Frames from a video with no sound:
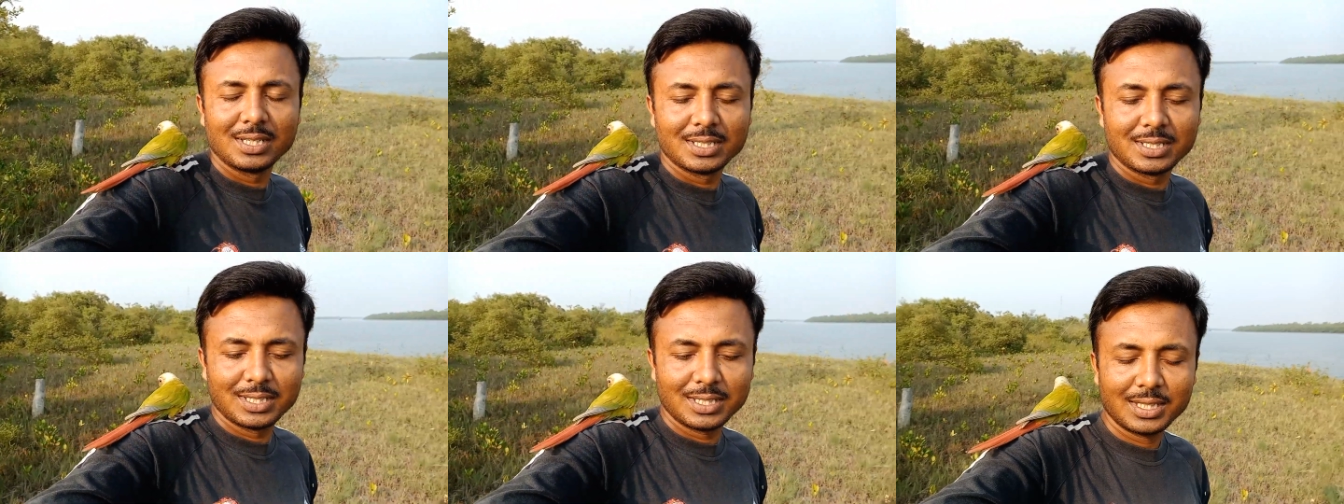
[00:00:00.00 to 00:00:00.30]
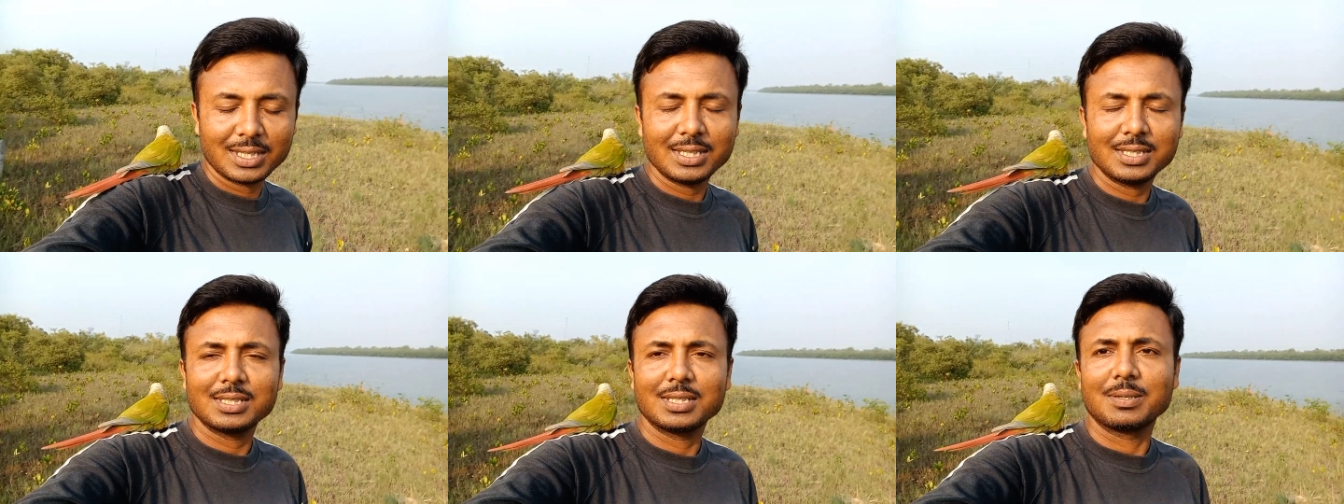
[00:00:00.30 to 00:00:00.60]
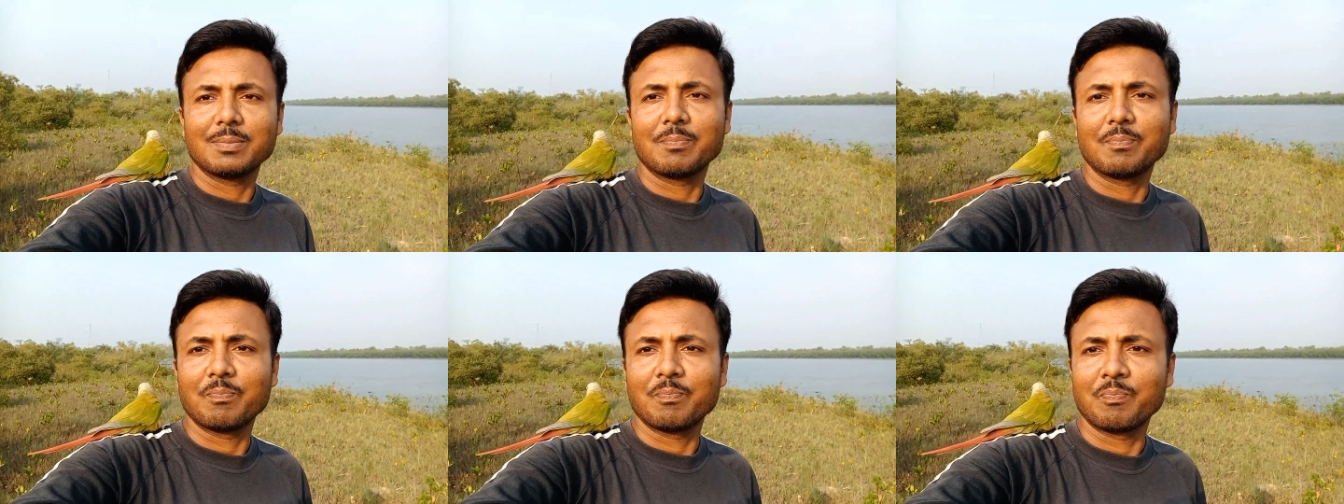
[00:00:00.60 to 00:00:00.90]
ঠিক আছে
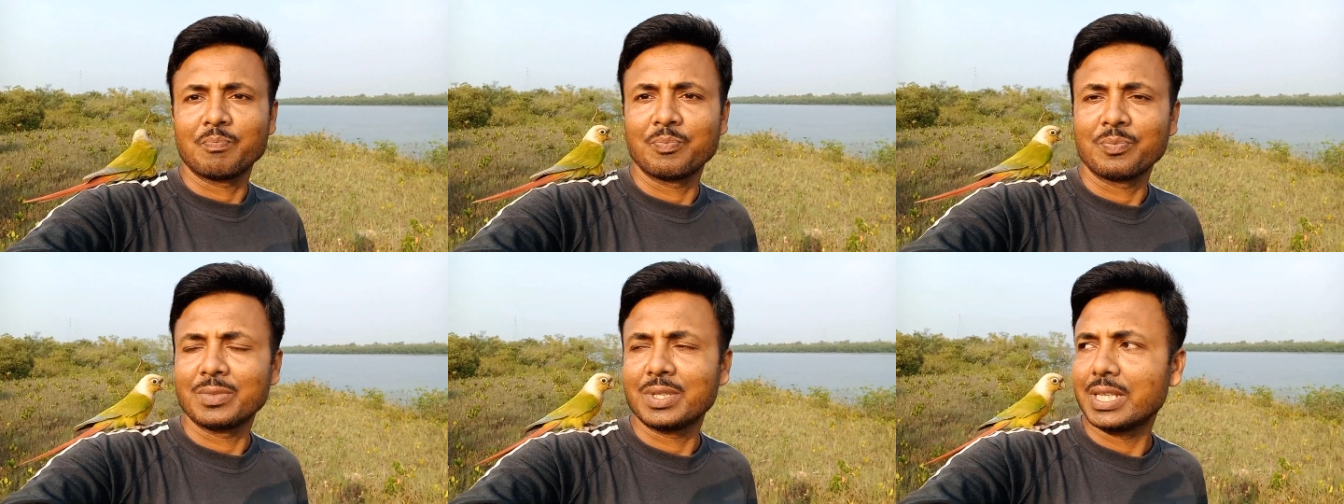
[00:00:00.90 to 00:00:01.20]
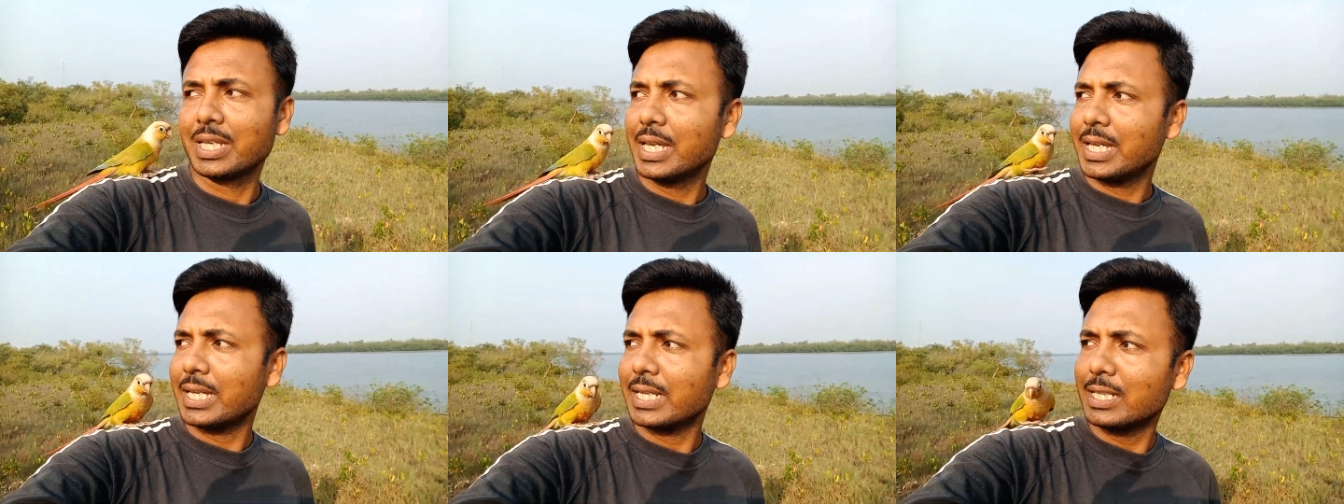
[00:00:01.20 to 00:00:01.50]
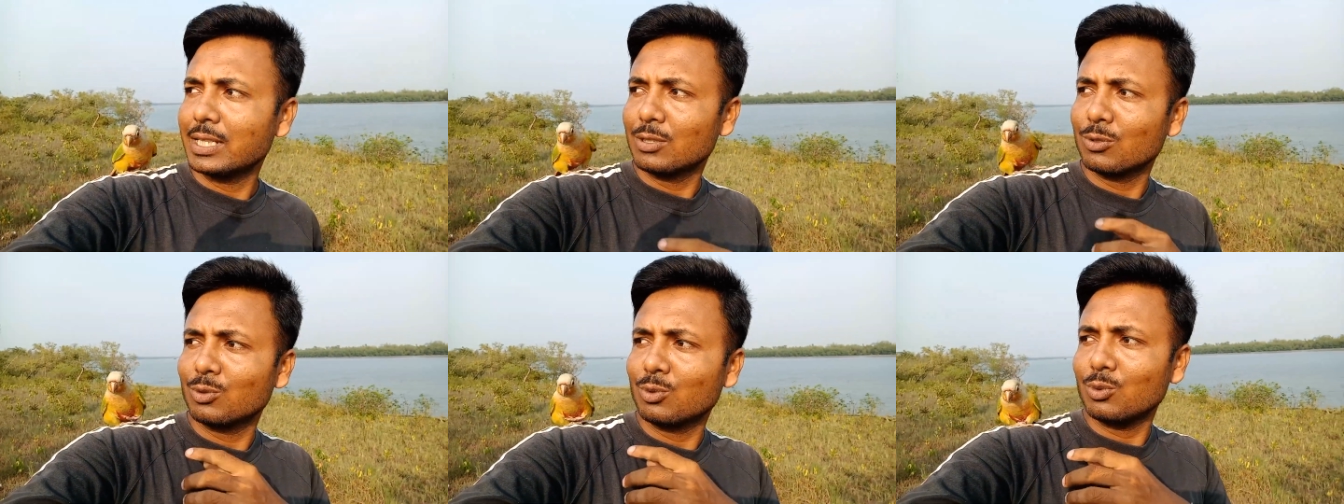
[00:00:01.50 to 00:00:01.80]
এ
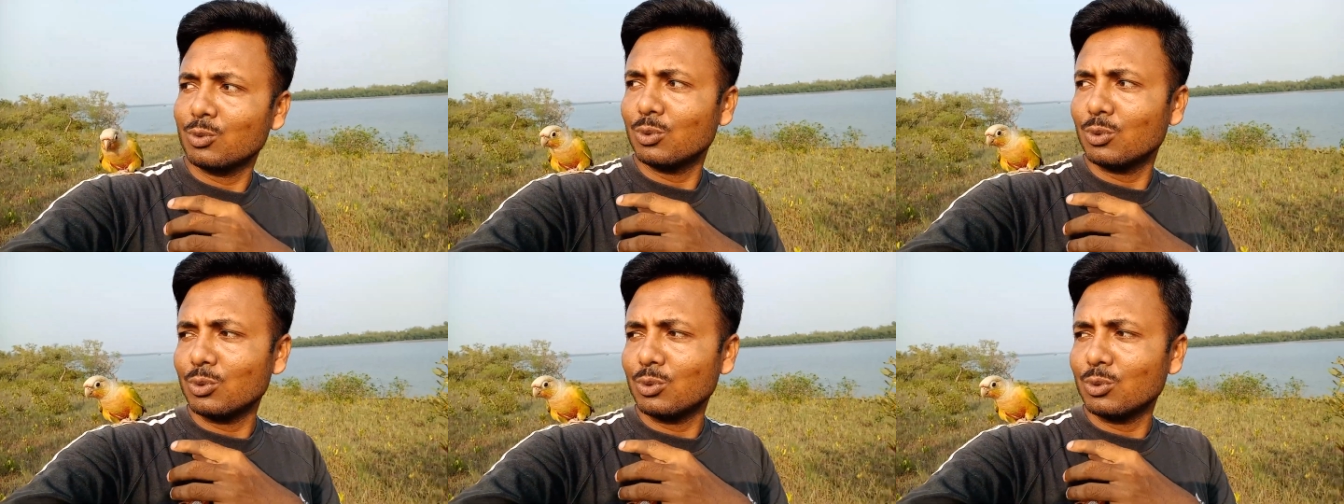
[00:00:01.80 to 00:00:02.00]
কিন্তু